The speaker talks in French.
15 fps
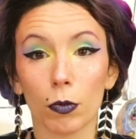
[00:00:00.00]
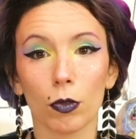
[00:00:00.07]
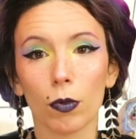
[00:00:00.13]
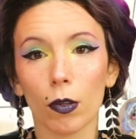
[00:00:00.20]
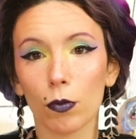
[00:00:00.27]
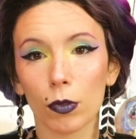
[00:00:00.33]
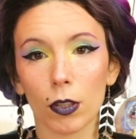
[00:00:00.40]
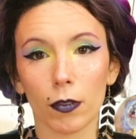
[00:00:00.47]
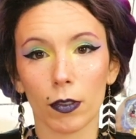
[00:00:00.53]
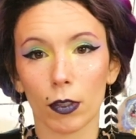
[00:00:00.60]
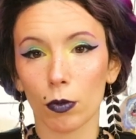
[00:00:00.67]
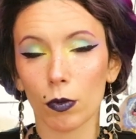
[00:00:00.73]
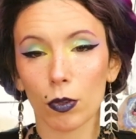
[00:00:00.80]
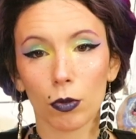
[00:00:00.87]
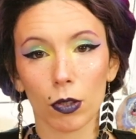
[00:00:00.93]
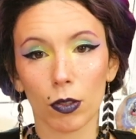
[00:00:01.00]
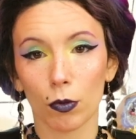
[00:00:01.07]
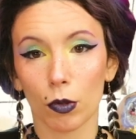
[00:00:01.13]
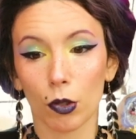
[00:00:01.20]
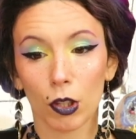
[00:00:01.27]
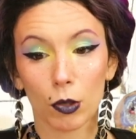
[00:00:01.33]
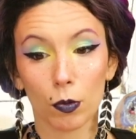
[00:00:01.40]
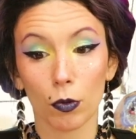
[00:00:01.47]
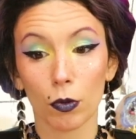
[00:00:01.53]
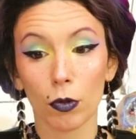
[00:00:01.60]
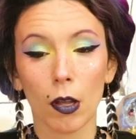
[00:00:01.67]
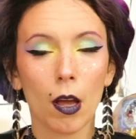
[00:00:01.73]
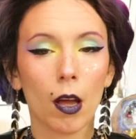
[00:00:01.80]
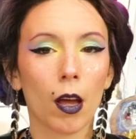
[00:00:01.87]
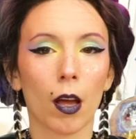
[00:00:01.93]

Mais une fois que vous avez trouvé ceux qui vous correspondent,